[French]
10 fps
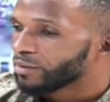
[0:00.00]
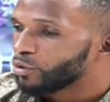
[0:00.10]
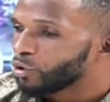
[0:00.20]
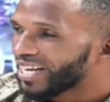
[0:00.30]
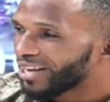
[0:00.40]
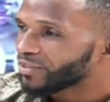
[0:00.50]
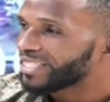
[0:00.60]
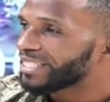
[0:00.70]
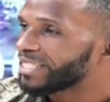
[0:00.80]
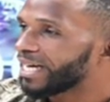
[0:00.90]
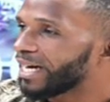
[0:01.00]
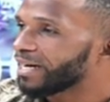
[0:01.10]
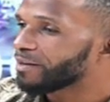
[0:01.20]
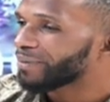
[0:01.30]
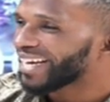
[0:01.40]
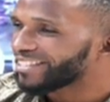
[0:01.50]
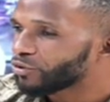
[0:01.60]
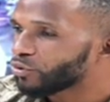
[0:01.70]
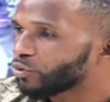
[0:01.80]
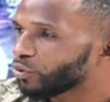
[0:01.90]
Le candidat
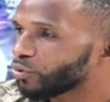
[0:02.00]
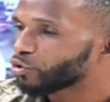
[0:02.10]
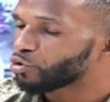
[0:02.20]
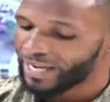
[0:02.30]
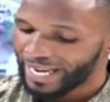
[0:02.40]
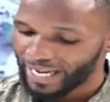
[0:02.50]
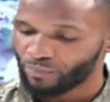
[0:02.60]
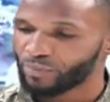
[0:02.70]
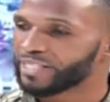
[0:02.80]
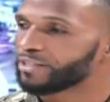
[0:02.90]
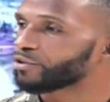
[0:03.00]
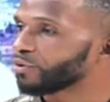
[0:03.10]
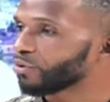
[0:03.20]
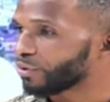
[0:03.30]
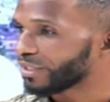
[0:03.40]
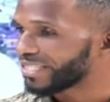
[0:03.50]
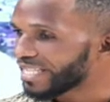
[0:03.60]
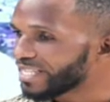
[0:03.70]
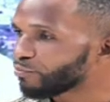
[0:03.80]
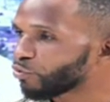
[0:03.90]
président de la République,
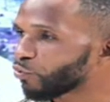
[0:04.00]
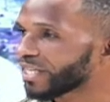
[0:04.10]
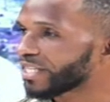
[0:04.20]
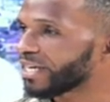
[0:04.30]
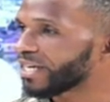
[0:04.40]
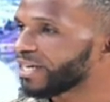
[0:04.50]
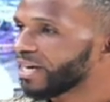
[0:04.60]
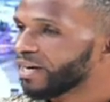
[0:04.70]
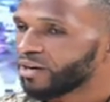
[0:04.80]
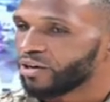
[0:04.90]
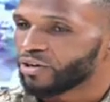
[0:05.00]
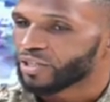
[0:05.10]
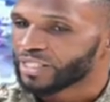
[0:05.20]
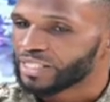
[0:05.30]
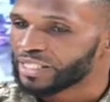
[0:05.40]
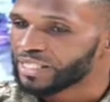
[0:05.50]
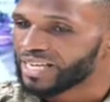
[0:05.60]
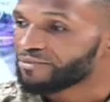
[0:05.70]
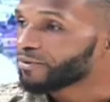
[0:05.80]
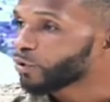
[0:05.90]
Denis Mukwege,
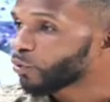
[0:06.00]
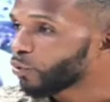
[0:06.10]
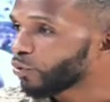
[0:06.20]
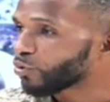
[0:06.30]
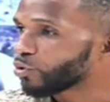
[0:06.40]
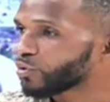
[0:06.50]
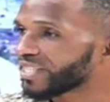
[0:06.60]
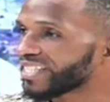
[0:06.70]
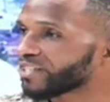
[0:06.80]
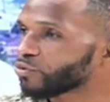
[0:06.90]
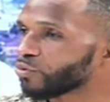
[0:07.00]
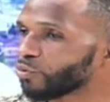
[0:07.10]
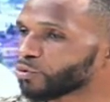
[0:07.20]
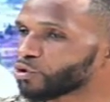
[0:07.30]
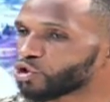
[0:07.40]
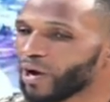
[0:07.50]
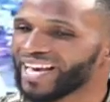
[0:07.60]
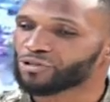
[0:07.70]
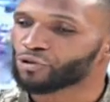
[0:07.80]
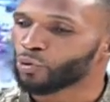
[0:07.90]
qui a fait écho de cette question du genre,
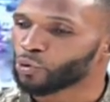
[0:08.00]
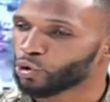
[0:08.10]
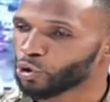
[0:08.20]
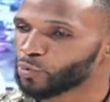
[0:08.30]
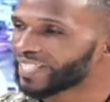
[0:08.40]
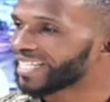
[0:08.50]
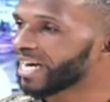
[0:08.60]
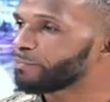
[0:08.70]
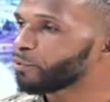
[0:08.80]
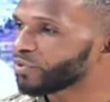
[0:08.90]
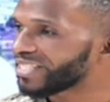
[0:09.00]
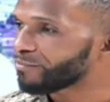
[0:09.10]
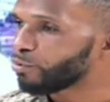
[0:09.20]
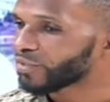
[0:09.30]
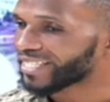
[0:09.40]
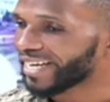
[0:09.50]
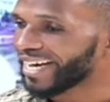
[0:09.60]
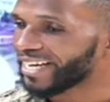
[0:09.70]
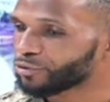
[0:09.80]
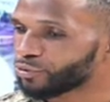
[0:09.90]
est-ce qu'aujourd'hui ça sera plausible, ça
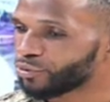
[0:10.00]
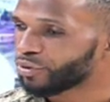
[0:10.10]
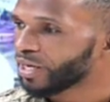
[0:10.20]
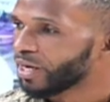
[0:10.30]
sera radieux